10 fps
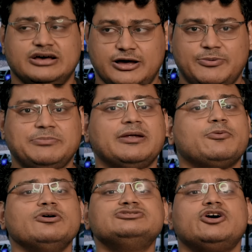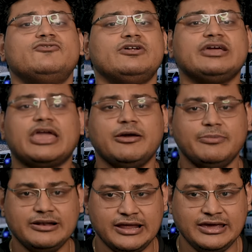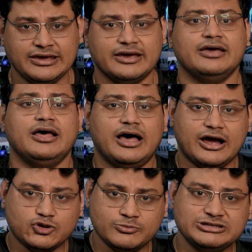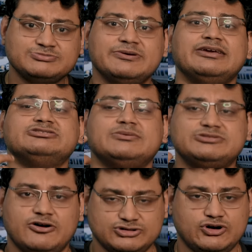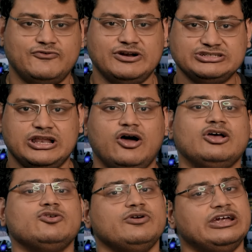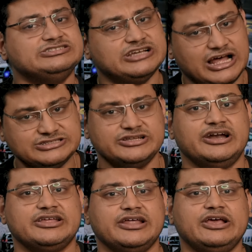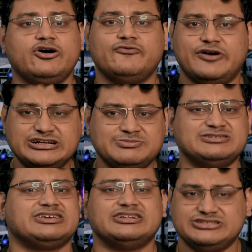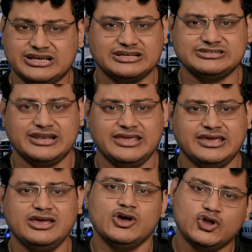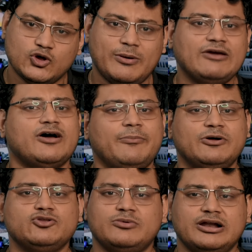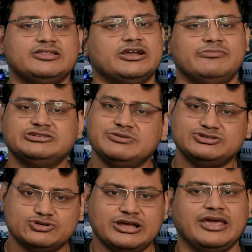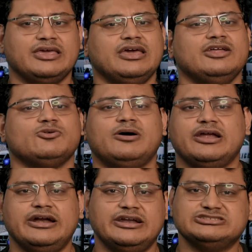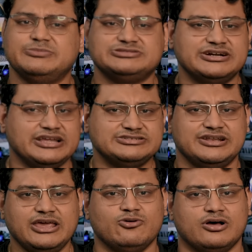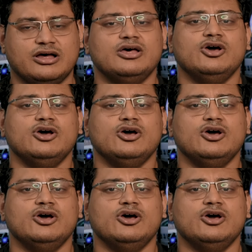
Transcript: प्रीमियर प्रो इन सॉफ्टवेयर के केबल नहीं है अगर तुम इसमें ये सब सॉफ्टवेयर चलाओगे तो हीट ज़्यादा जनरेट करेगा और वेंट्स भी इसके अच्छे खासे नहीं है तो भाई वहाँ पर तुम्हारा थर्मल्स में इशूज़ आएंगे तुम्हारा हीट डेसिपेशन ठीक से नहीं होगा